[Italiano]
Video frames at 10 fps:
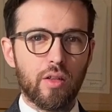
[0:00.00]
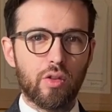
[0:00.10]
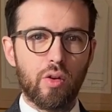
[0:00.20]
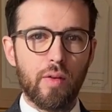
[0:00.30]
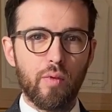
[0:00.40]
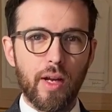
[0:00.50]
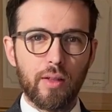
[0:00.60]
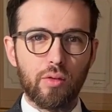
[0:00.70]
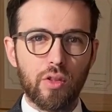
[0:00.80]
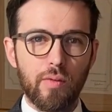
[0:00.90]
Sono
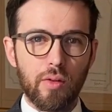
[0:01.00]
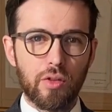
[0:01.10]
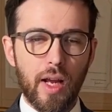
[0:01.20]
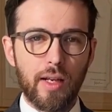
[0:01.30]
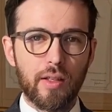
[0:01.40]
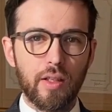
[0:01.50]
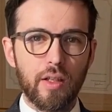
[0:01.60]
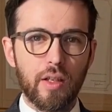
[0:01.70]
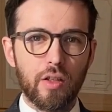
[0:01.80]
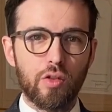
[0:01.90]
l'avvocato Silvano
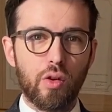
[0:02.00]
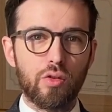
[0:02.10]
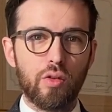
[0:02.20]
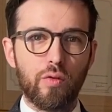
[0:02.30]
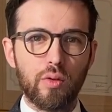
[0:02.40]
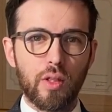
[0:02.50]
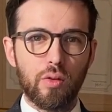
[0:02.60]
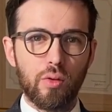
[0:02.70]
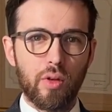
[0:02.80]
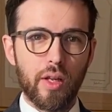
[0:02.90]
Sacchi, socio e
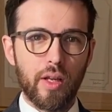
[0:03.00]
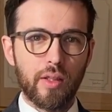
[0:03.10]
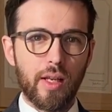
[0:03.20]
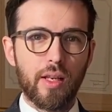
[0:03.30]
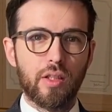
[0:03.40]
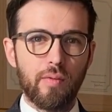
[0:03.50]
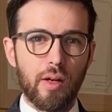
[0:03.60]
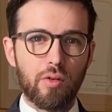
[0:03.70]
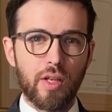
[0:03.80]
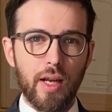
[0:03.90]
fondatore della
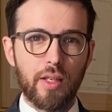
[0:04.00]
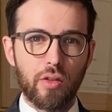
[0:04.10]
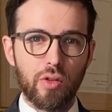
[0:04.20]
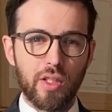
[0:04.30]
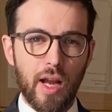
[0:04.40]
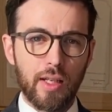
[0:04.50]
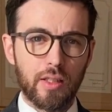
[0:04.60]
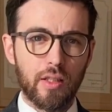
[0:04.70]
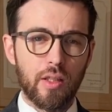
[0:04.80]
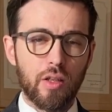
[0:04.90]
Silvano Sacchi
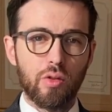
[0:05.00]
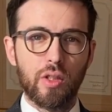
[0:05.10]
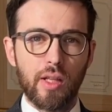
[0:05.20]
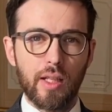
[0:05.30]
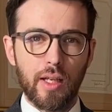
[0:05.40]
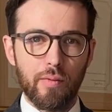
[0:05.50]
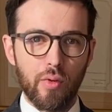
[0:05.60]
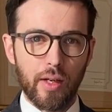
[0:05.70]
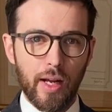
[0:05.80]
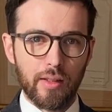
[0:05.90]
Associati, società tra
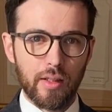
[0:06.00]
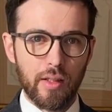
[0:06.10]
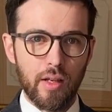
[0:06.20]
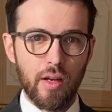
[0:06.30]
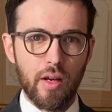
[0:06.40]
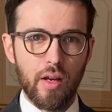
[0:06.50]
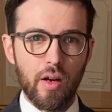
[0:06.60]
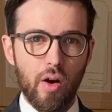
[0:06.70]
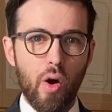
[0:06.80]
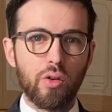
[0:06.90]
avvocati.
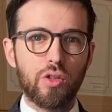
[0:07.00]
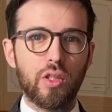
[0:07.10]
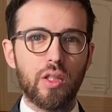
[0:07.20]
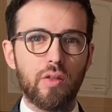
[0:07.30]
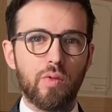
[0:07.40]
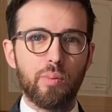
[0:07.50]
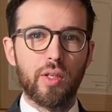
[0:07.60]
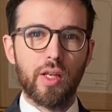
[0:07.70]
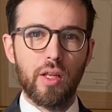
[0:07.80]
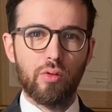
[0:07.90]
Oggi vi
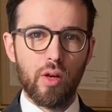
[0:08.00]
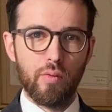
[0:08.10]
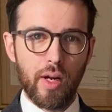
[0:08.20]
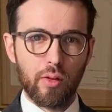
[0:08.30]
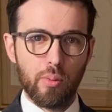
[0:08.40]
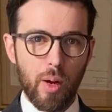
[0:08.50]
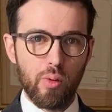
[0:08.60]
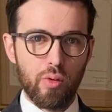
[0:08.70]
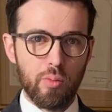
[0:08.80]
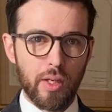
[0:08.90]
presento l'avvocato
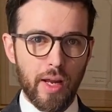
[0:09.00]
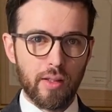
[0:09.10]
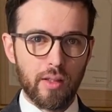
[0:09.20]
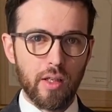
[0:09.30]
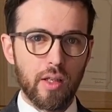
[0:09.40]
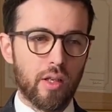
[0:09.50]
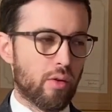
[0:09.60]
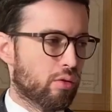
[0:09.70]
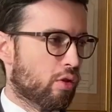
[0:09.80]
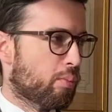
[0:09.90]
Paolo Cunietti, il
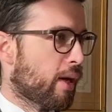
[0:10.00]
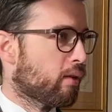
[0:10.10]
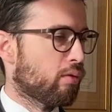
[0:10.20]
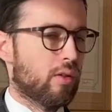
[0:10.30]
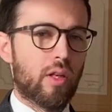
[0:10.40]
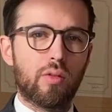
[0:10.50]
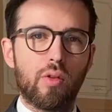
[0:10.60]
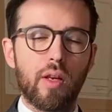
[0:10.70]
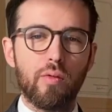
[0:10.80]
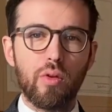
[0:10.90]
nostro esperto di diritto
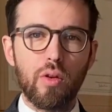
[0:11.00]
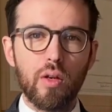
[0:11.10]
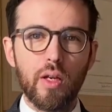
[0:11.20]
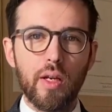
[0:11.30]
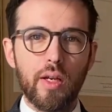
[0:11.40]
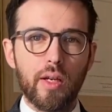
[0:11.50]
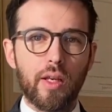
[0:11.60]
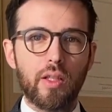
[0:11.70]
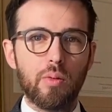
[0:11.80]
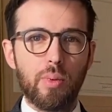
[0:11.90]
del lavoro,
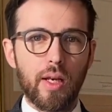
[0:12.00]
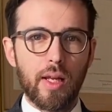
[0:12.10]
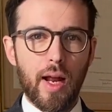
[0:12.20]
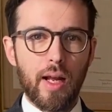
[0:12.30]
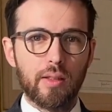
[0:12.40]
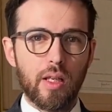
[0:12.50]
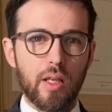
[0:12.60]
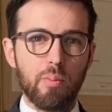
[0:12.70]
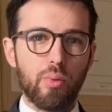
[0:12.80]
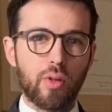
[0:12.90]
che ci parlerà
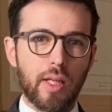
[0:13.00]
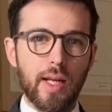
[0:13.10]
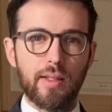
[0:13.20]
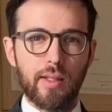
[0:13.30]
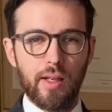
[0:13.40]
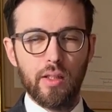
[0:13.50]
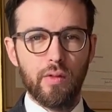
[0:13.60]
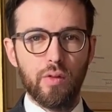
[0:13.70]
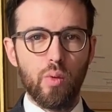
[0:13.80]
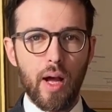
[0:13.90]
dell'importanza
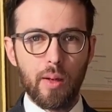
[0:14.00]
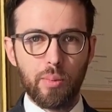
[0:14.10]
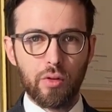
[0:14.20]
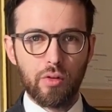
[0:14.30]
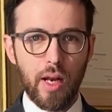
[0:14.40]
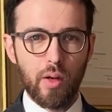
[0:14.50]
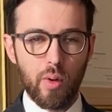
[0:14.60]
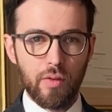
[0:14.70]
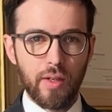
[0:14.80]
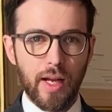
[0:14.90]
dell'individuale personale
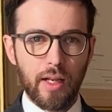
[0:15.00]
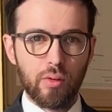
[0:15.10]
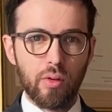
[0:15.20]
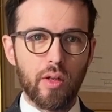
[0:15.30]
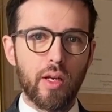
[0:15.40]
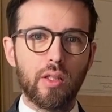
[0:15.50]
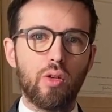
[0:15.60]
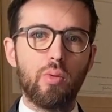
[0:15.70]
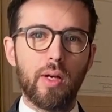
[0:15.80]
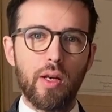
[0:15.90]
qualificato e di
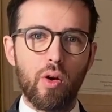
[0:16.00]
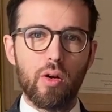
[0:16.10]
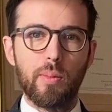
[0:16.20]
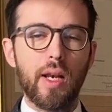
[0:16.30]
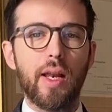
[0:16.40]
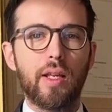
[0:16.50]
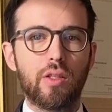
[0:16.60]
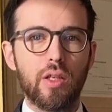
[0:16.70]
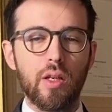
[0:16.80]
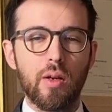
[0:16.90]
come le norme e le
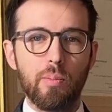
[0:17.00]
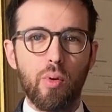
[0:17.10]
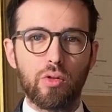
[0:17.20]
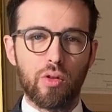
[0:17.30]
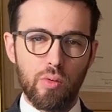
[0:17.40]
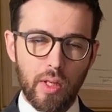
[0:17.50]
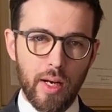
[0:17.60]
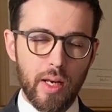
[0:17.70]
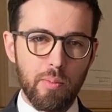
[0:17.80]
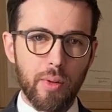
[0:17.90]
leggi possono
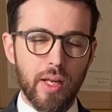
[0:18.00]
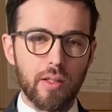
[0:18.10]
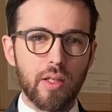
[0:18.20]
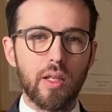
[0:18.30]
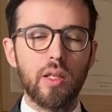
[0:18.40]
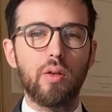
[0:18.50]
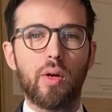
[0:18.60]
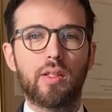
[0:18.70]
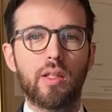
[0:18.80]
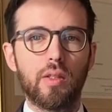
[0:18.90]
aiutare le imprese in
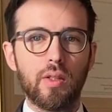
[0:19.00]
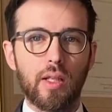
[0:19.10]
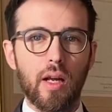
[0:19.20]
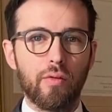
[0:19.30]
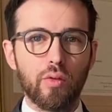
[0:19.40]
questa attività